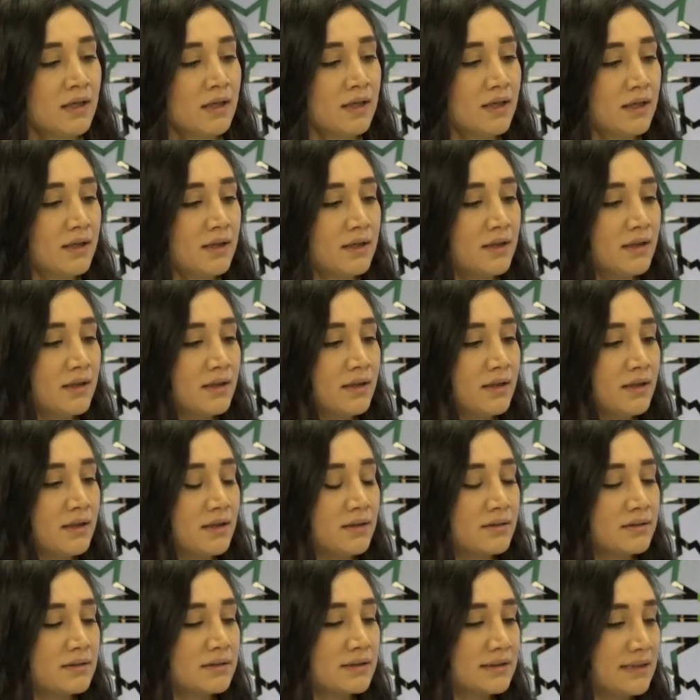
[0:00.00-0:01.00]

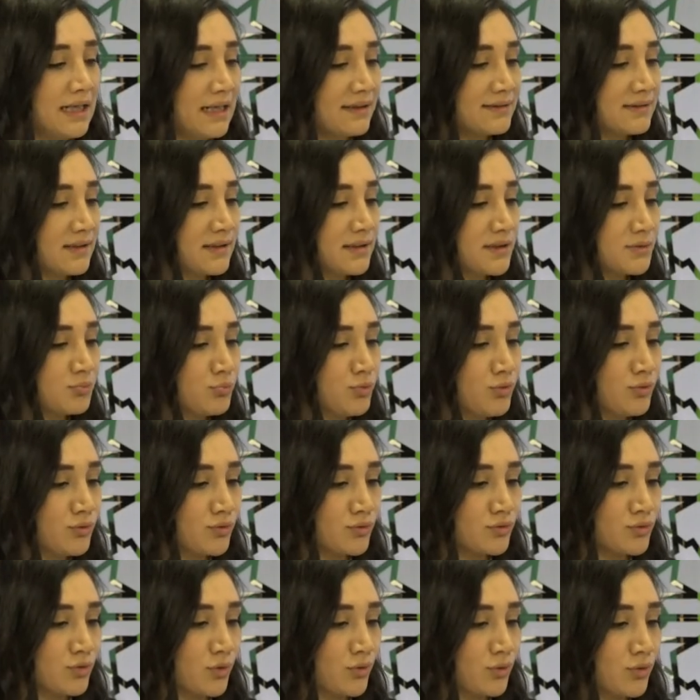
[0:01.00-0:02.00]
ee, dilerseniz
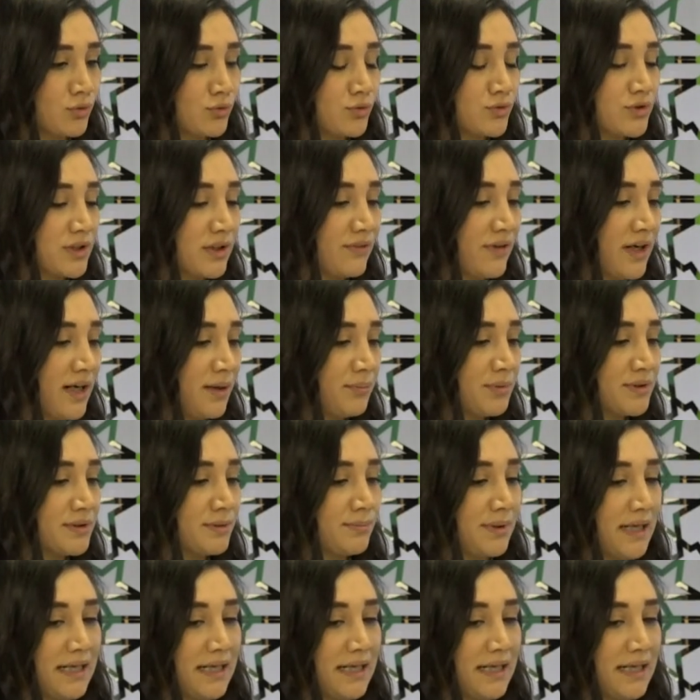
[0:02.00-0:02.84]
bu sorunun cevabını